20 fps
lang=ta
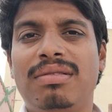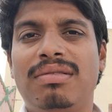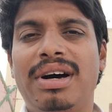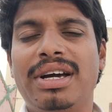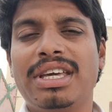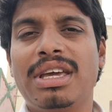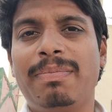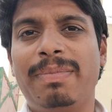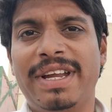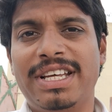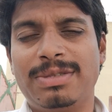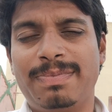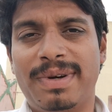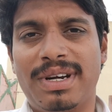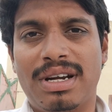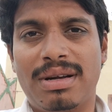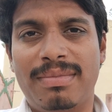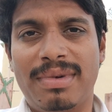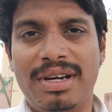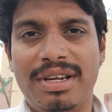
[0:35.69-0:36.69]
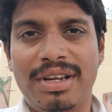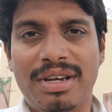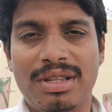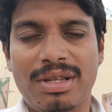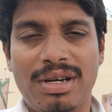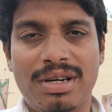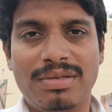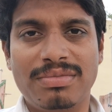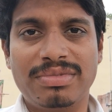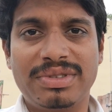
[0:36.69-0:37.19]
வாங்கி பிளேஸ் பண்ணுற மாதிரி
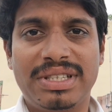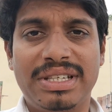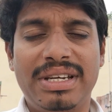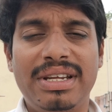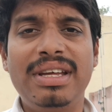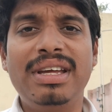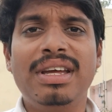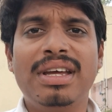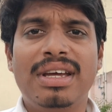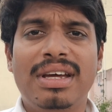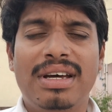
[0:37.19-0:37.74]
இருந்தாலும் சரி